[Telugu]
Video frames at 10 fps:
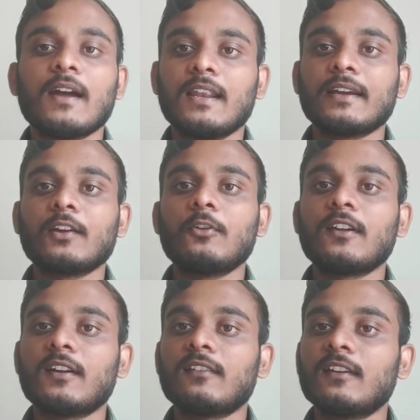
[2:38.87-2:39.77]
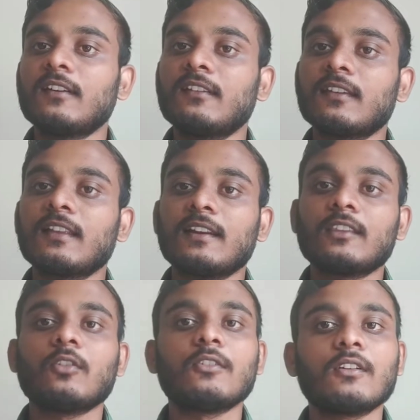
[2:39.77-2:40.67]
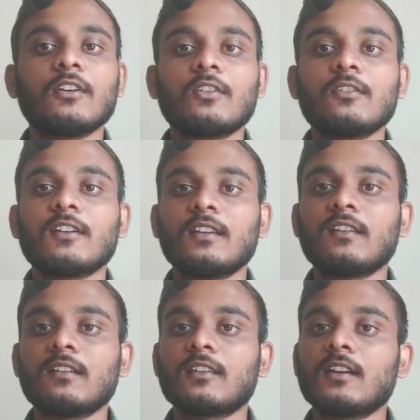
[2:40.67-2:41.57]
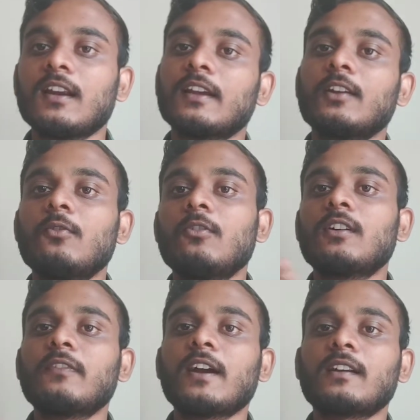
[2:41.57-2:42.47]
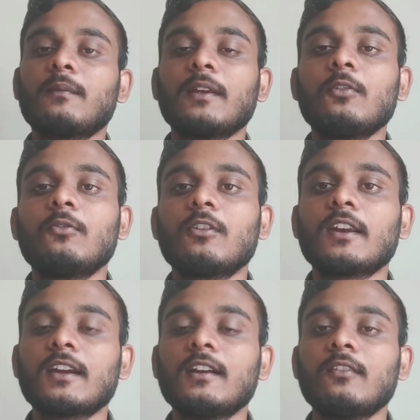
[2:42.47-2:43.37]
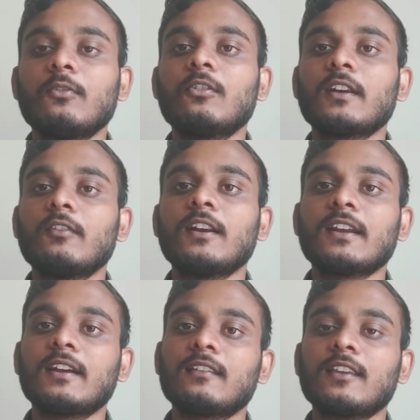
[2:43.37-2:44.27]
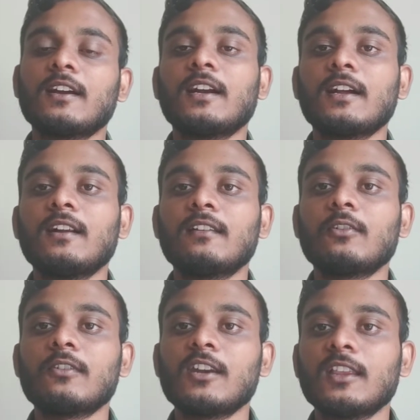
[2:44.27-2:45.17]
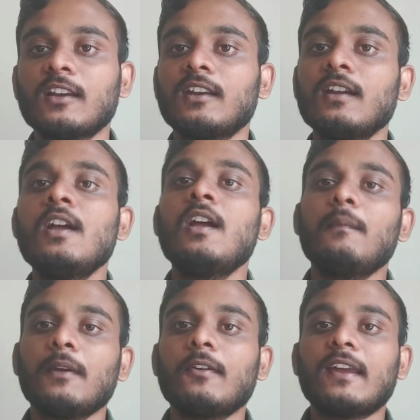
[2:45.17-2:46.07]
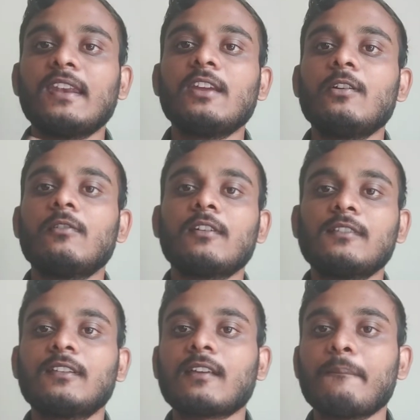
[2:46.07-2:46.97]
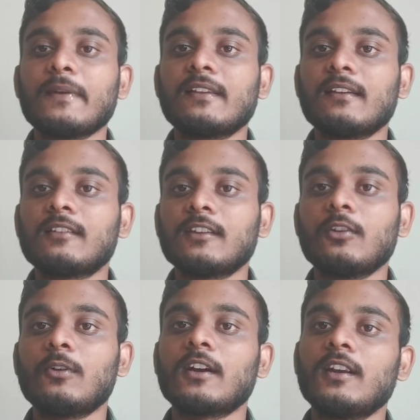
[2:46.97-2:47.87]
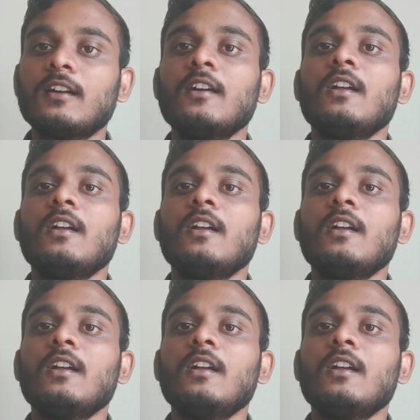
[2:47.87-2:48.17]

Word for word: అలాగే కొన్ని కన్సల్టెన్సీస్ ఏంటంటే థౌజండ్ వరకు ఛార్జ్ చేస్తారు అలాగే ఇంకొక ఫ్యాక్టర్ మీరు ఇంకొకటి ఇంకొకటి వాళ్ళని ఖచ్చితంగా అడగాల్సిన క్వశ్చన్ ఏంటంటే మీరు ఎన్ని యూనివర్సిటీస్కి అప్లై చేస్తారు ఒకవేళ